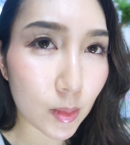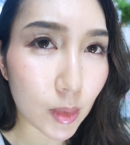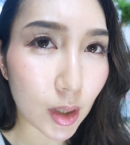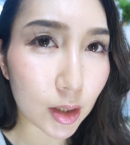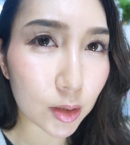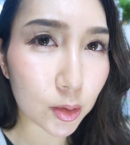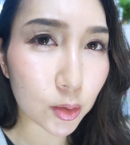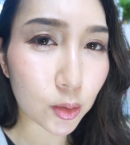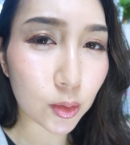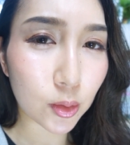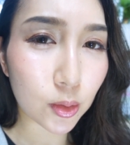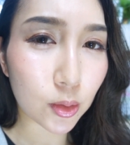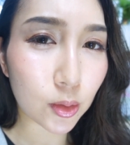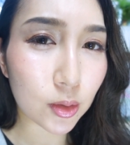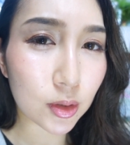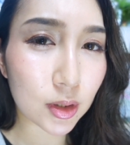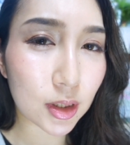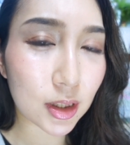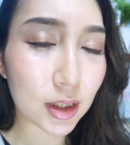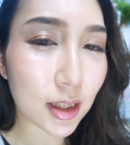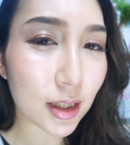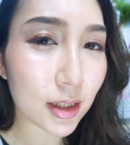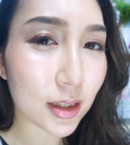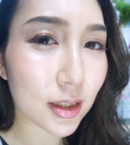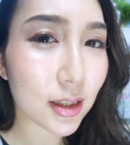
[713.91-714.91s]
あの、
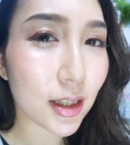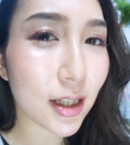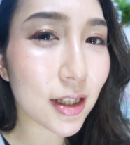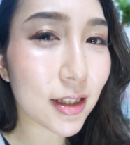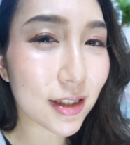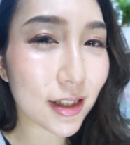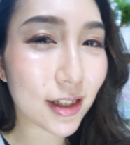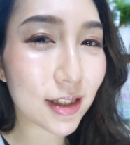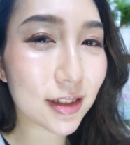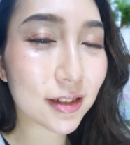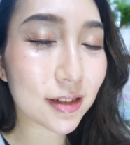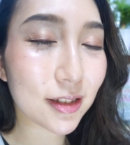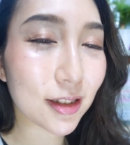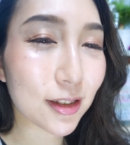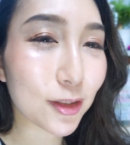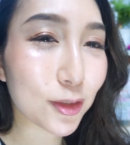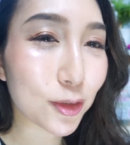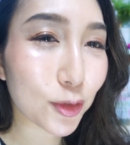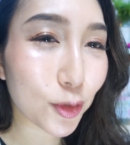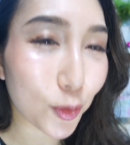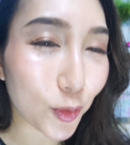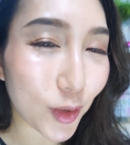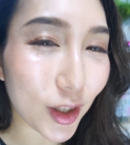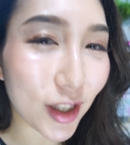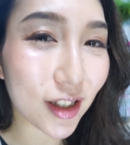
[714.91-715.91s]
ギラギラ感ってい
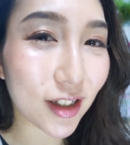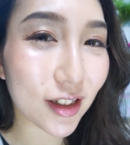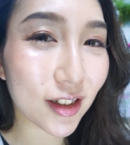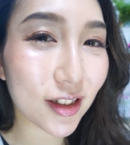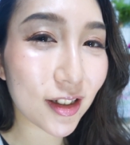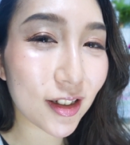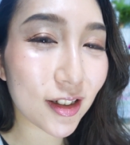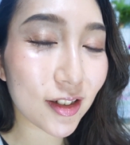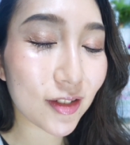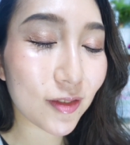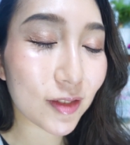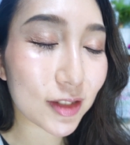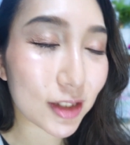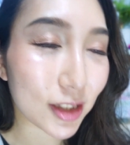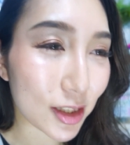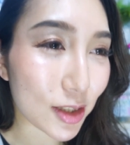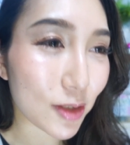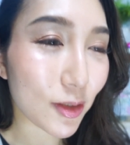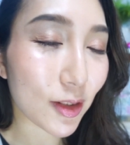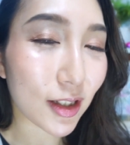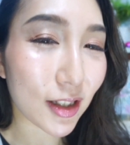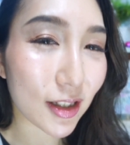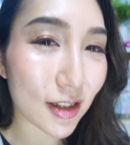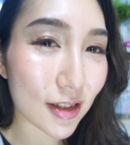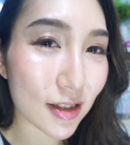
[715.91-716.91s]
うのは
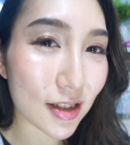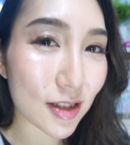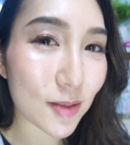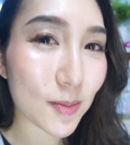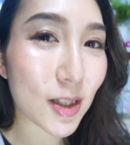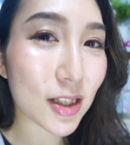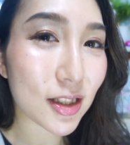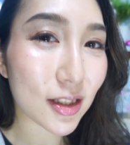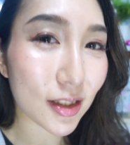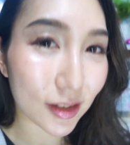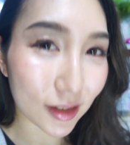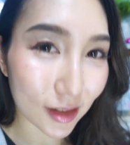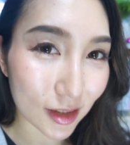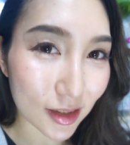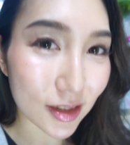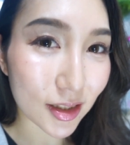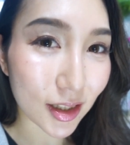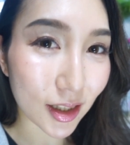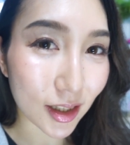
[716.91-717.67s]
私は感じませんでし